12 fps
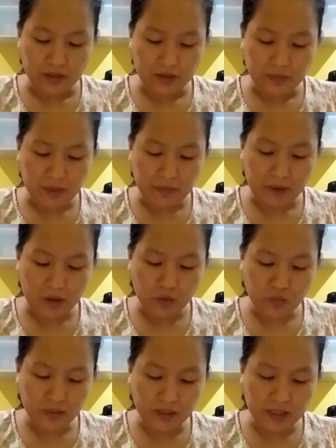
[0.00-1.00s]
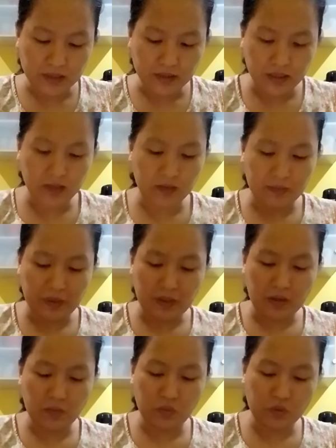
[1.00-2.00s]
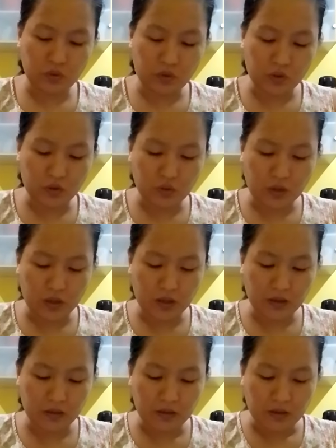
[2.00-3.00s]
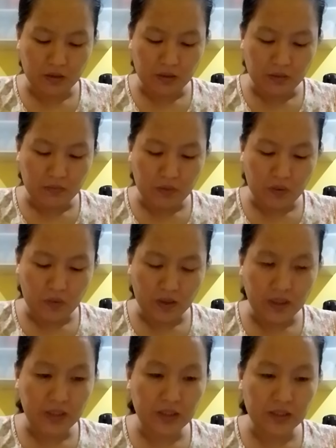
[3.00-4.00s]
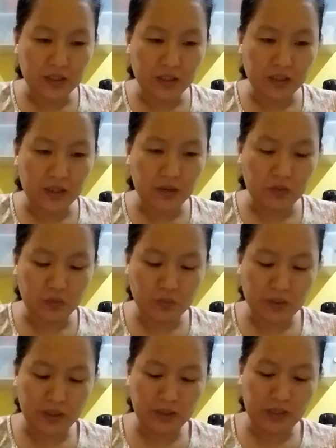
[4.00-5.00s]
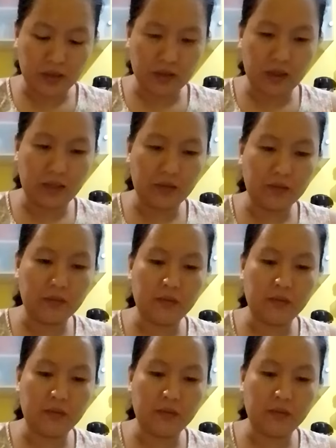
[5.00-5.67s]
Sebab aku menegaskan kepadamu, saudara-saudara, bahwa Injil yang kuberitakan